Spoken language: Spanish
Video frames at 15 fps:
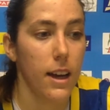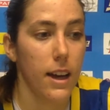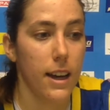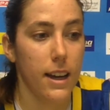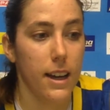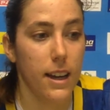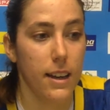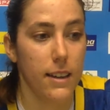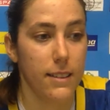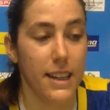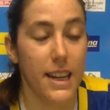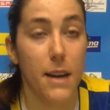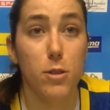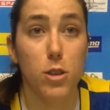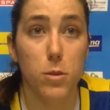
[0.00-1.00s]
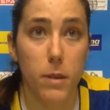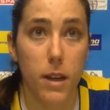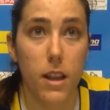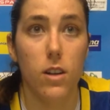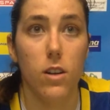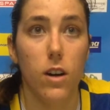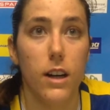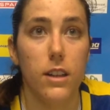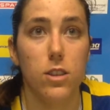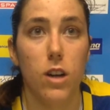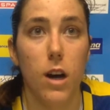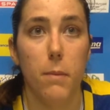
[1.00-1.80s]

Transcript: Eh, teníamos miedo a eso,